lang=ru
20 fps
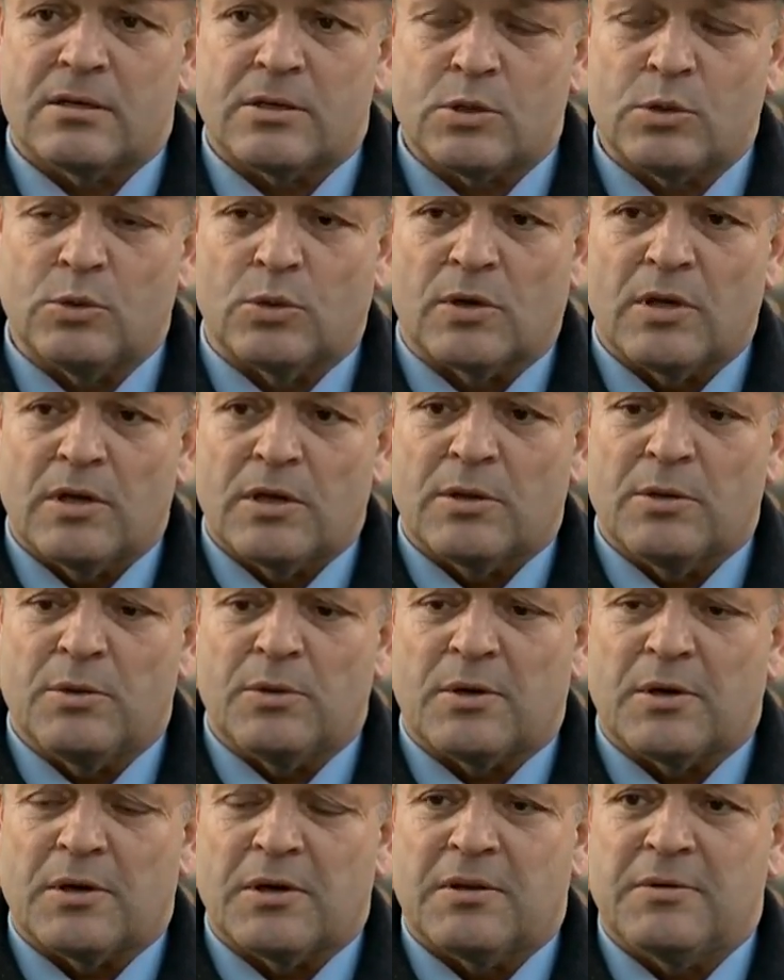штук,
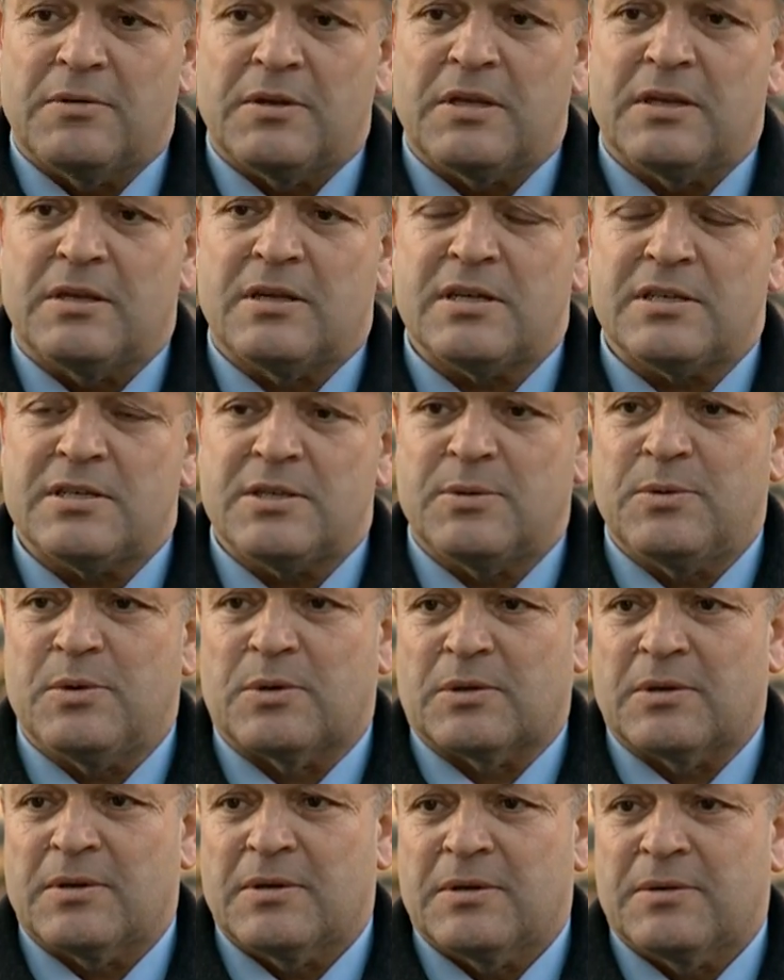но ведь и каждый
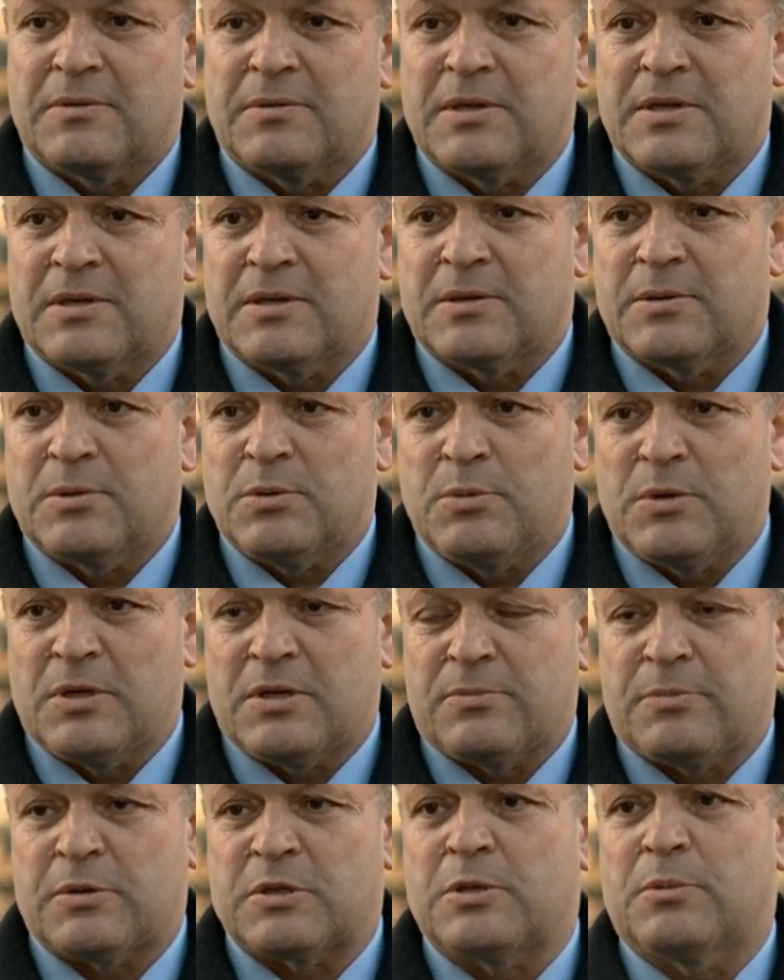год – вы
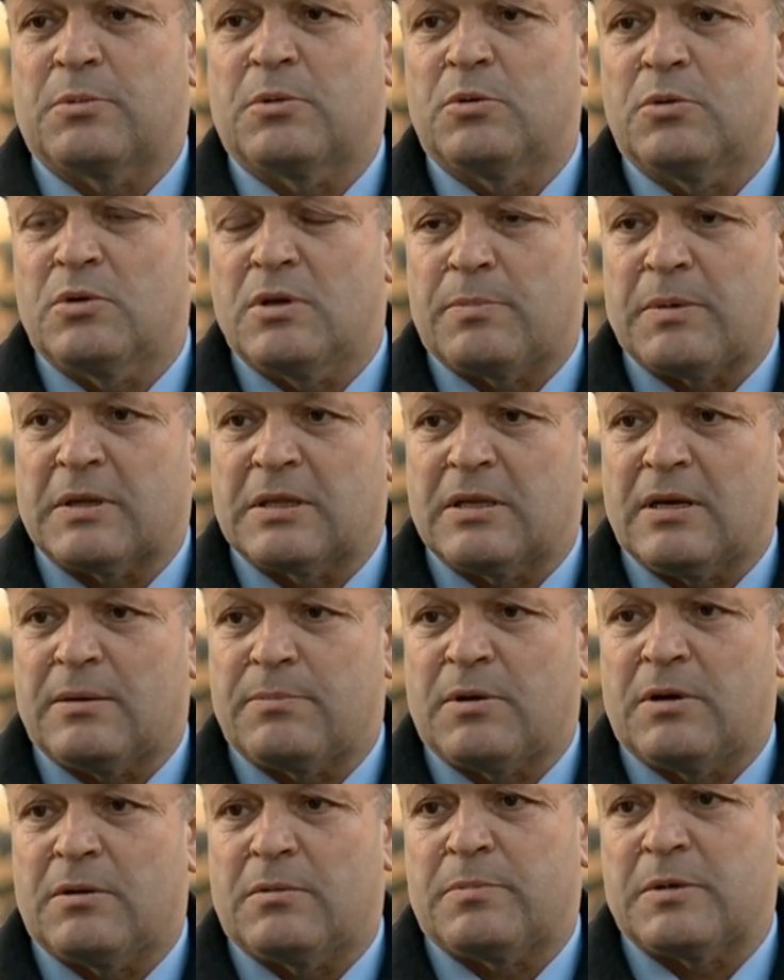думаете, в прошлом году не
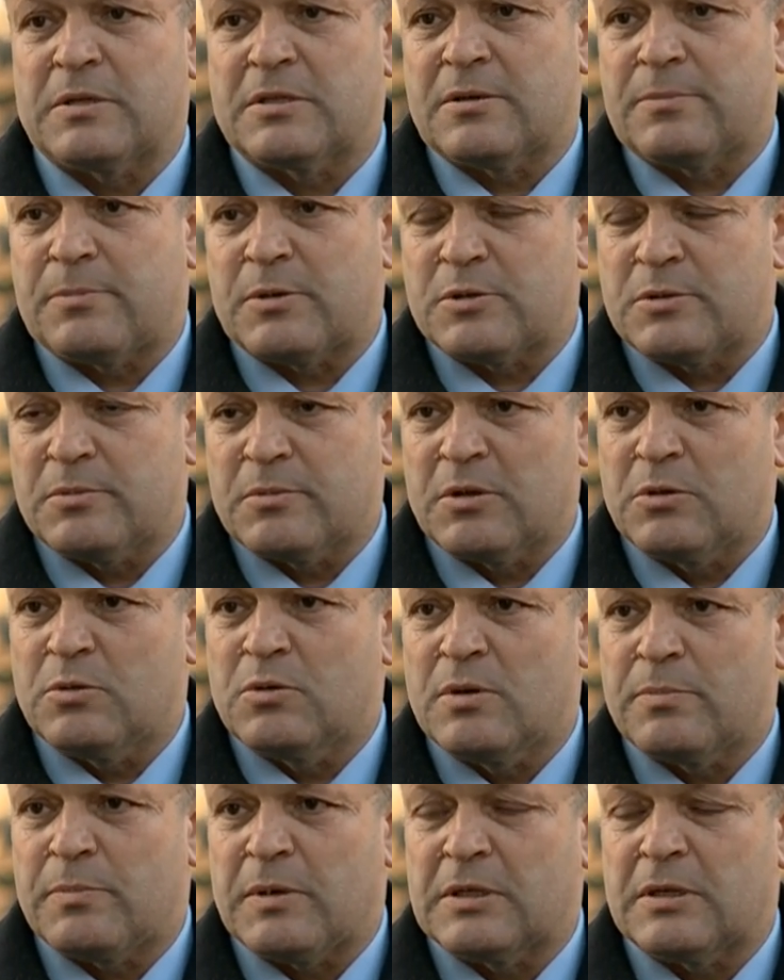подтапливал, за прошлом
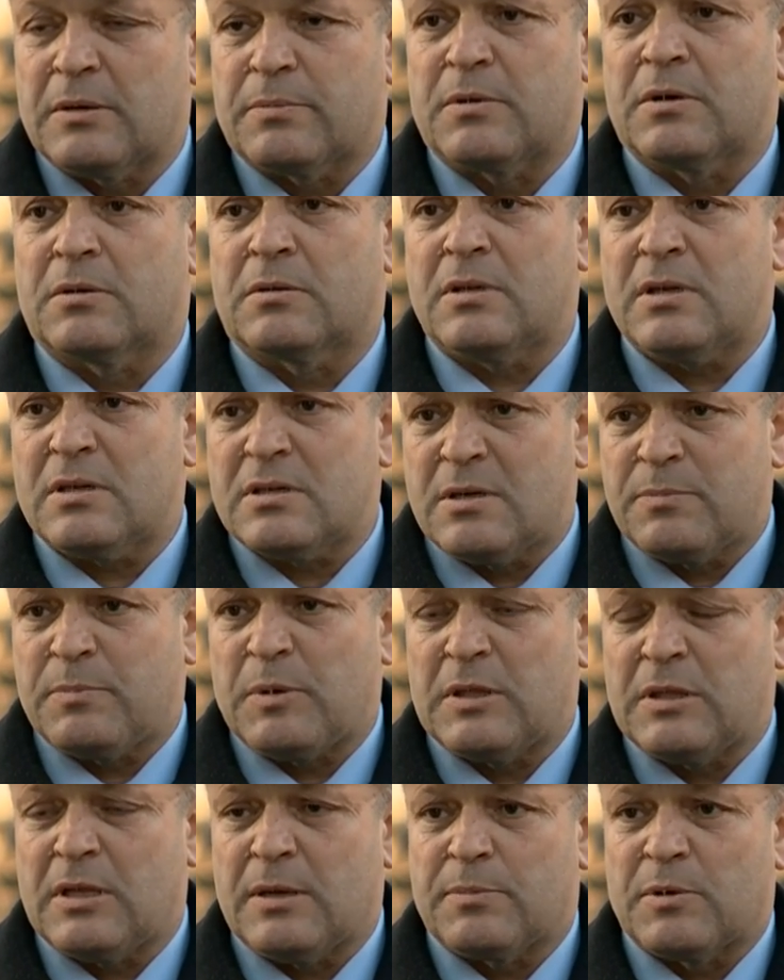году не подтапливал. Также
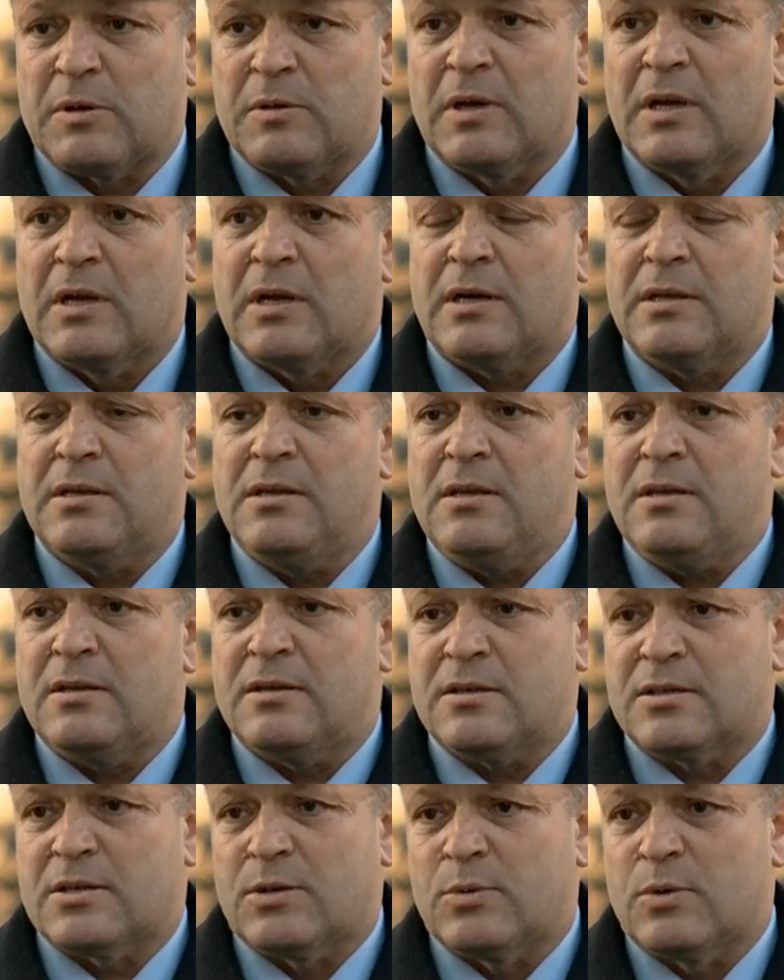подтапливаю. Одни и
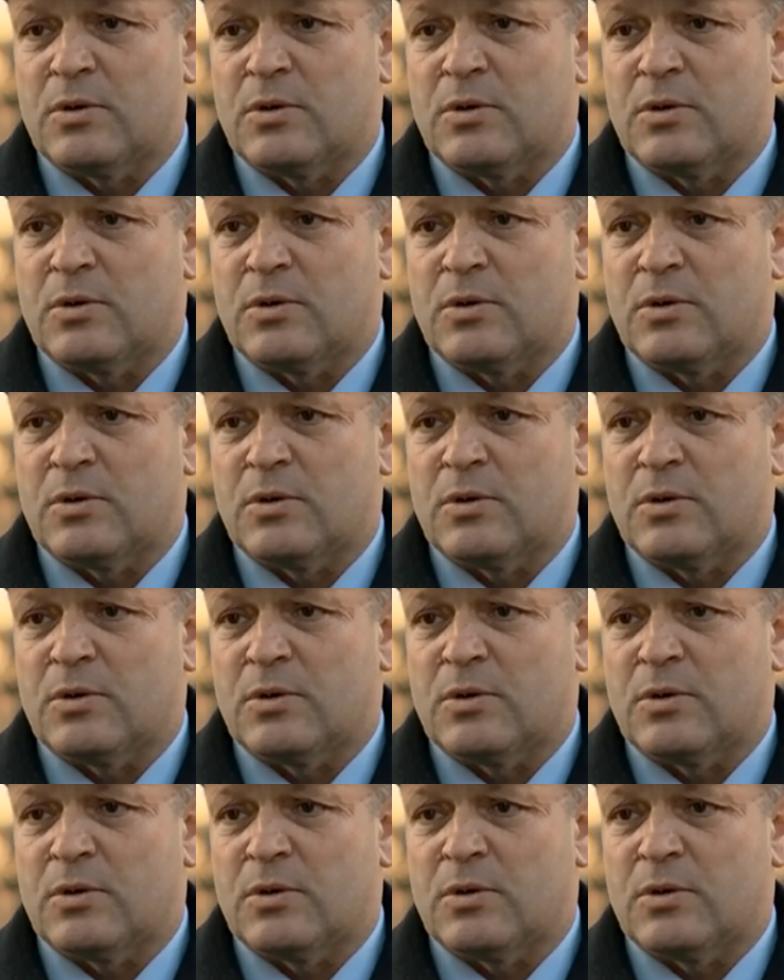те же